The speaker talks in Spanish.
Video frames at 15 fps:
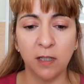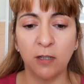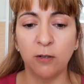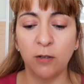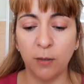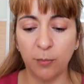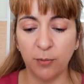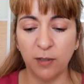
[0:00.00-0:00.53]
creo
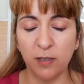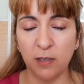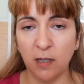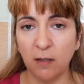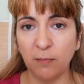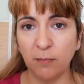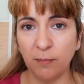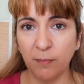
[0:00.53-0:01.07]
que puede
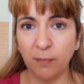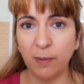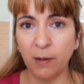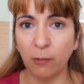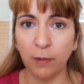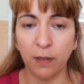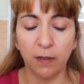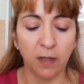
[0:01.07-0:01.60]
ser
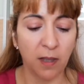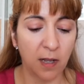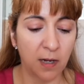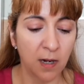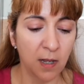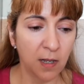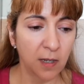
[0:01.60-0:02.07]
perjudicial.